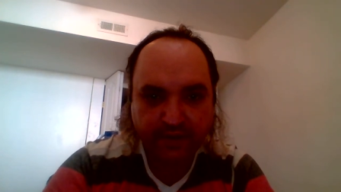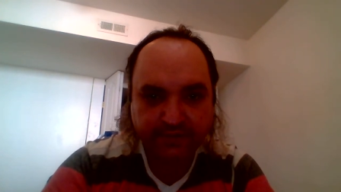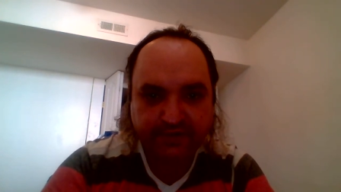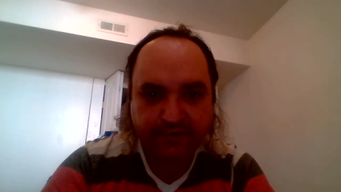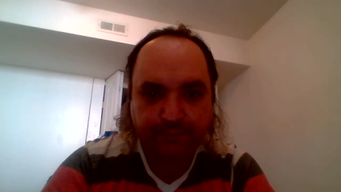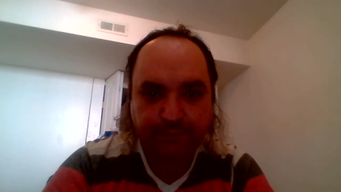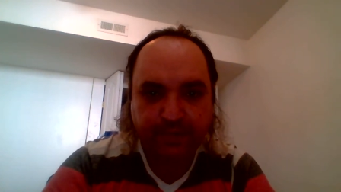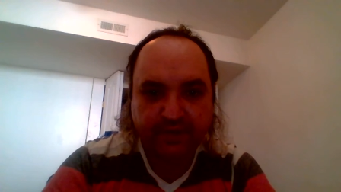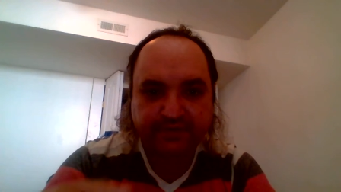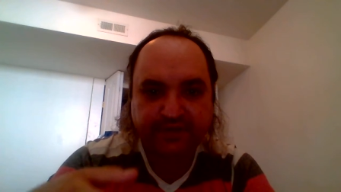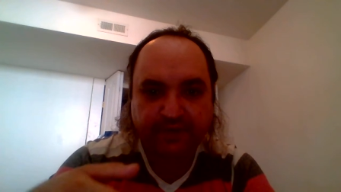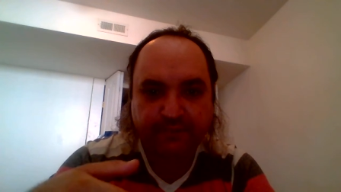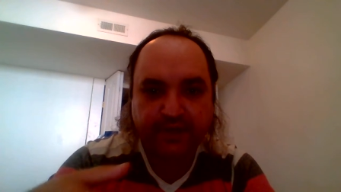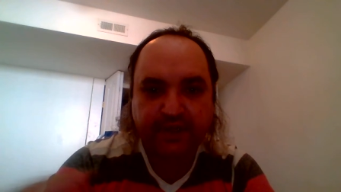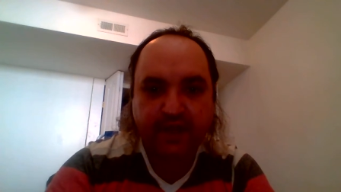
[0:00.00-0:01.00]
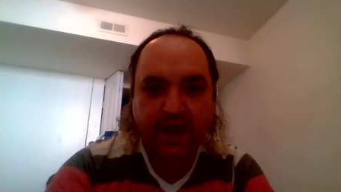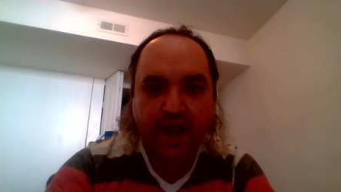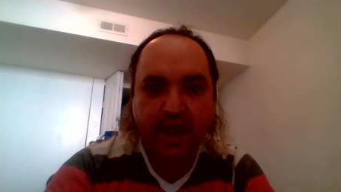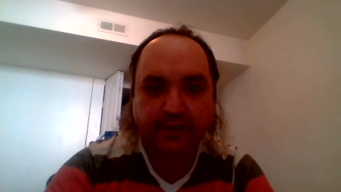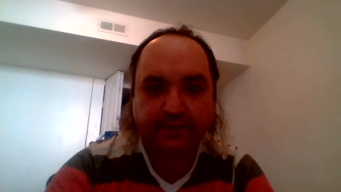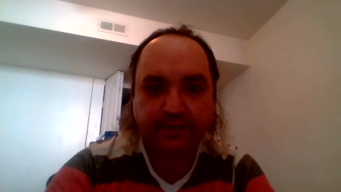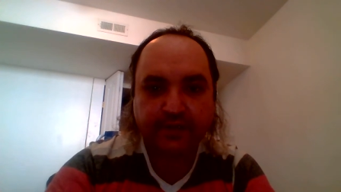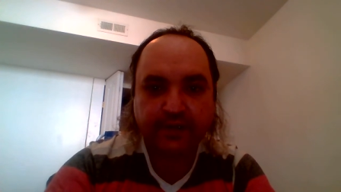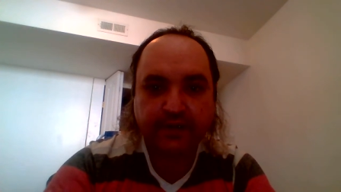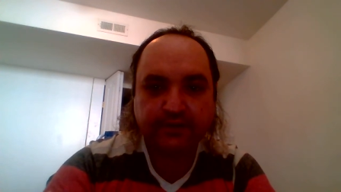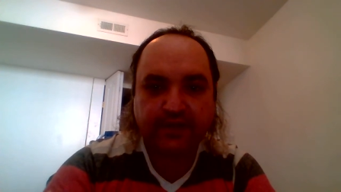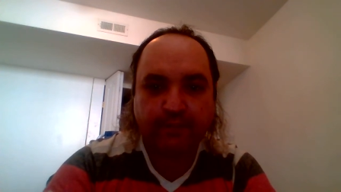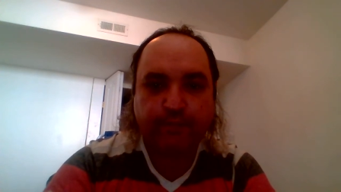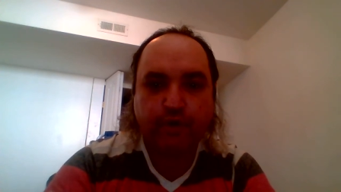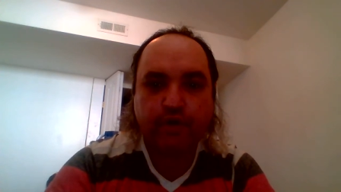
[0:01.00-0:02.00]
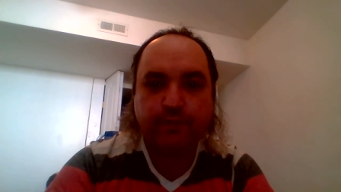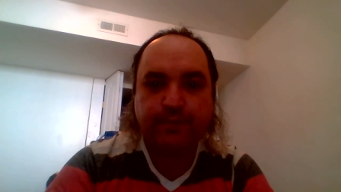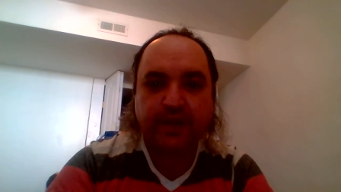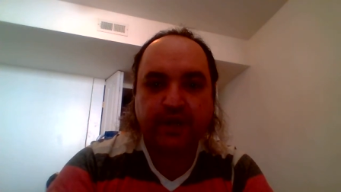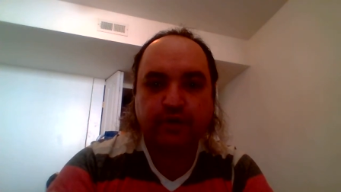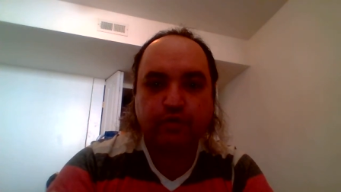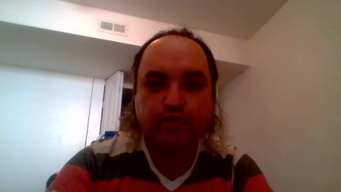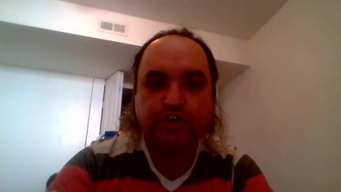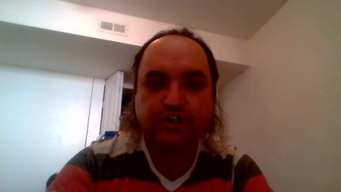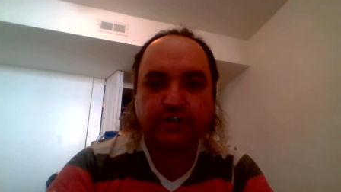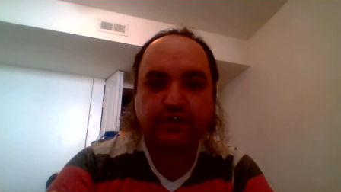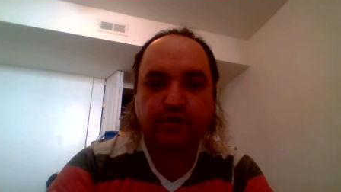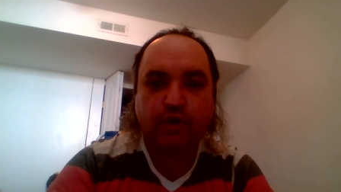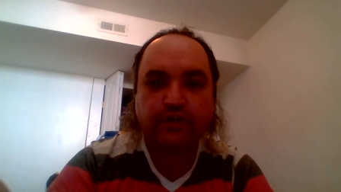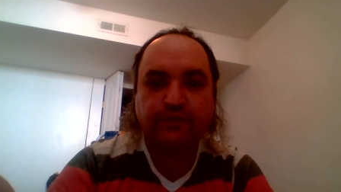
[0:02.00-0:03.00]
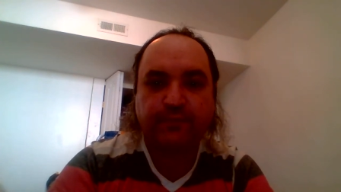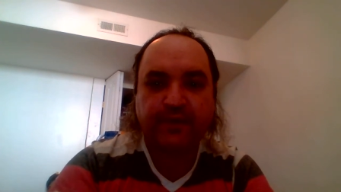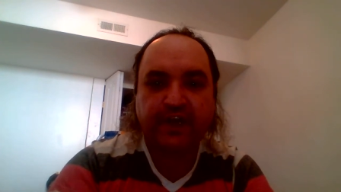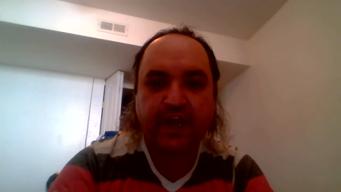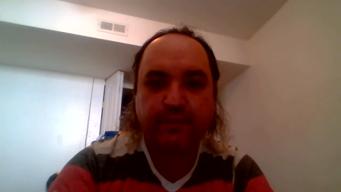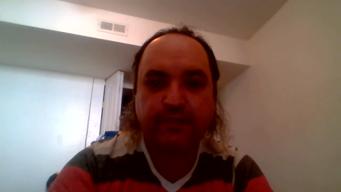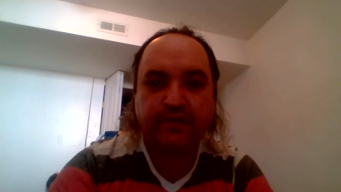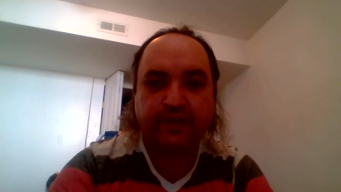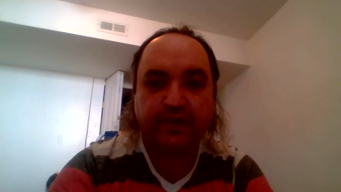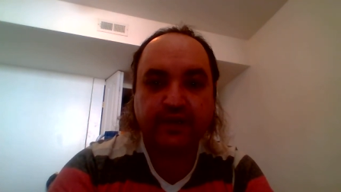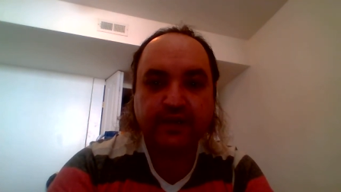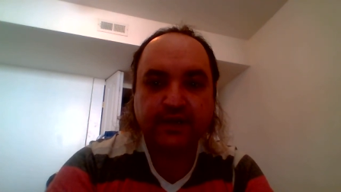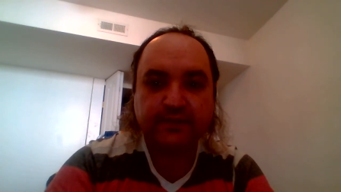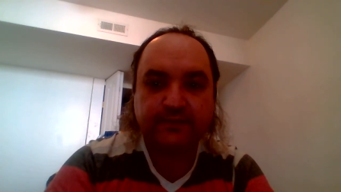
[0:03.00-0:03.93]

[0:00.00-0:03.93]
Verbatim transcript: Ты впился в океан, тобою перекушен ход времени.